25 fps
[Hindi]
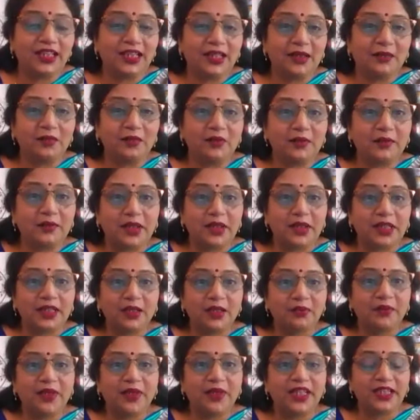के
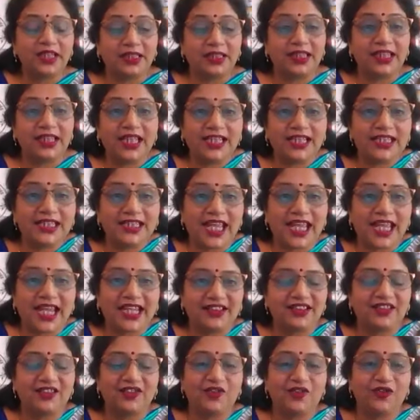मतलब मैं इतनी
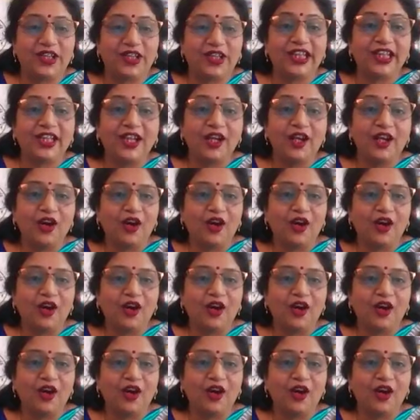एक्साइटेड हो गई